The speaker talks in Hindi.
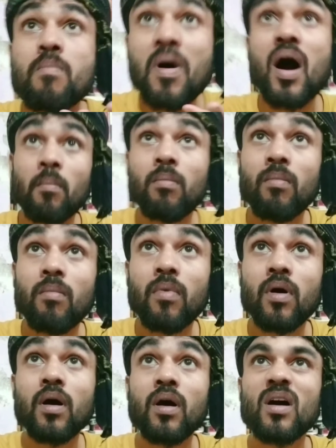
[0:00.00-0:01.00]
बम
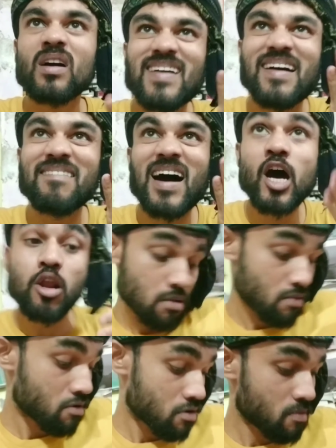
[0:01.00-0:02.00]
गवार
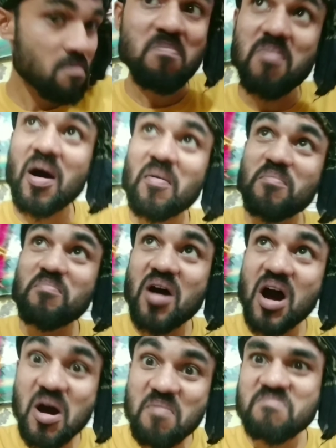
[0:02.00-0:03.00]
बम
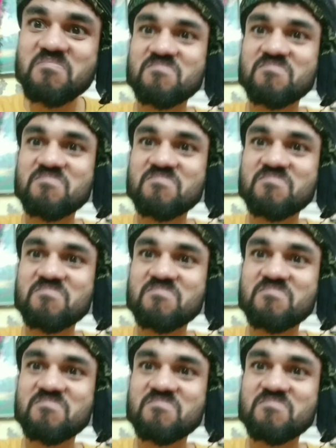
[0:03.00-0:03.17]
बम